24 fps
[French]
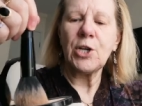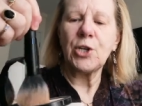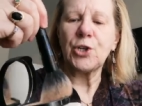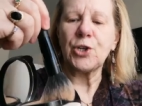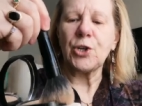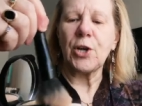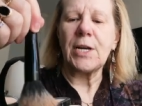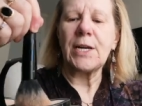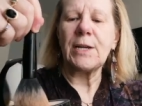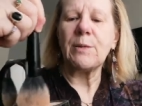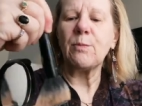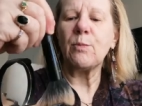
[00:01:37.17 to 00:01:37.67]

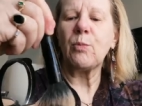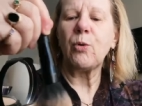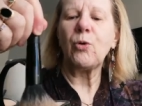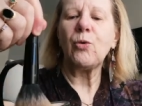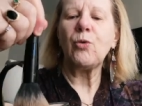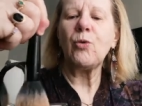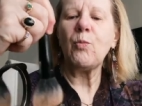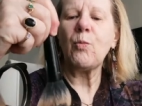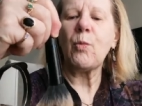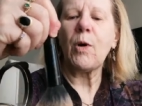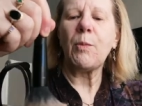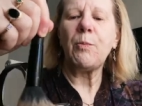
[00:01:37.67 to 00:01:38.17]
Je l'aime
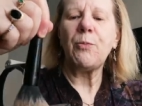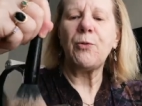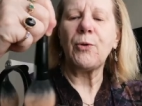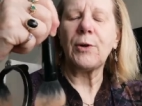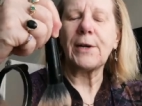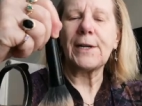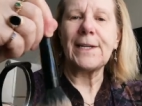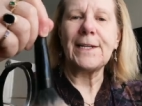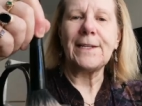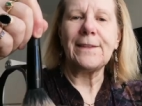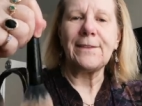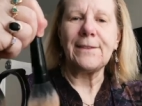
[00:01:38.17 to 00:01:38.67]
beaucoup, moi,
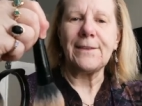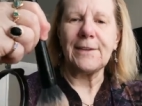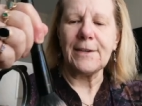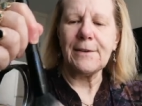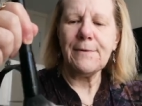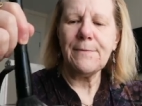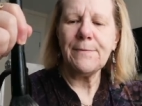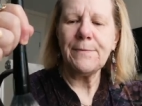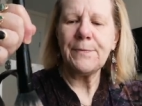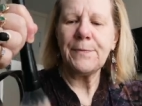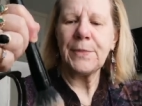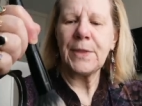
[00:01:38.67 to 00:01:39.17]
pour
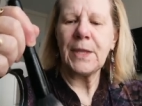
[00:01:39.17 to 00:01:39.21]
l'été,